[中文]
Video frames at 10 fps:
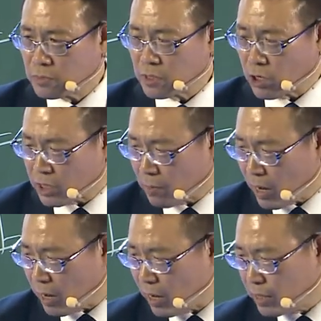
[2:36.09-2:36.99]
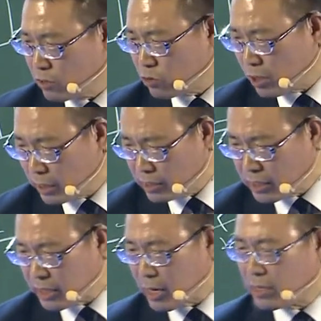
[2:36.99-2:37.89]
了解吗？哈，所以因着
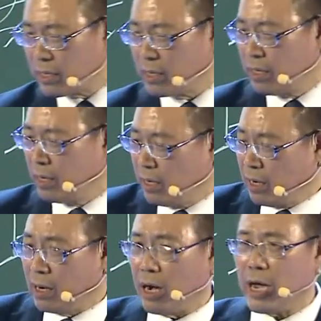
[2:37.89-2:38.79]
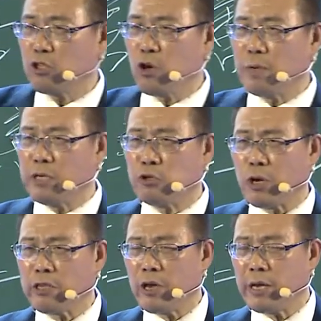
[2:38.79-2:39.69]
这样呢。 啊，艾多美
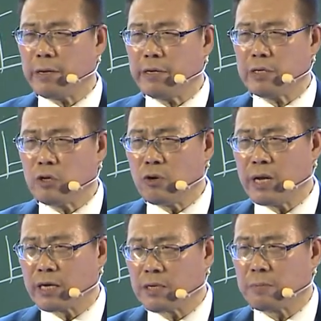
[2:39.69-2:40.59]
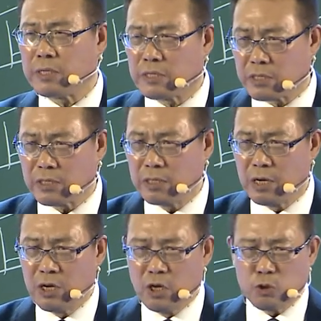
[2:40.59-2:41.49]
绝对优良的品质，
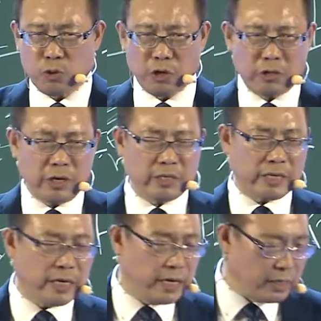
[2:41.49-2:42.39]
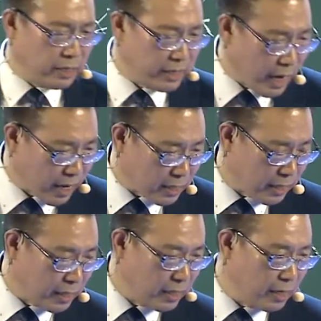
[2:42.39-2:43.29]
绝对低廉的价
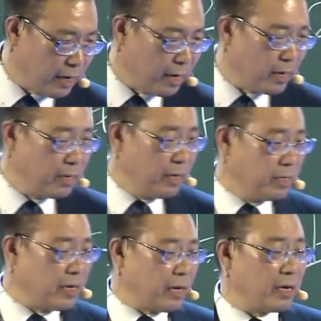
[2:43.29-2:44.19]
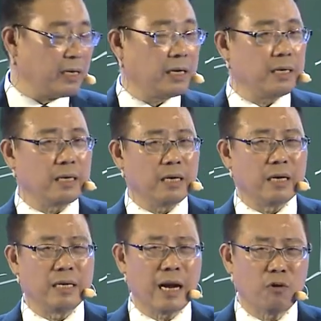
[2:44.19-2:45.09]
格啊！再来呢，
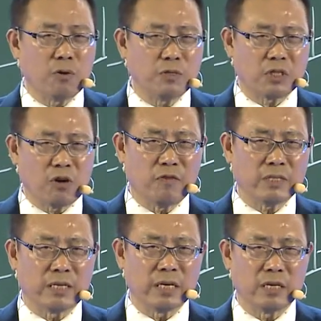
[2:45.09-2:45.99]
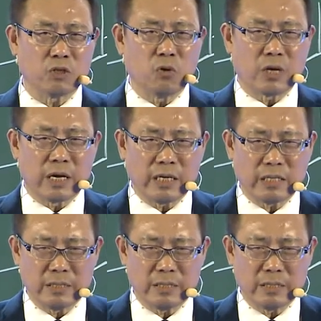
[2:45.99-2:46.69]
让我们消费者呢都可以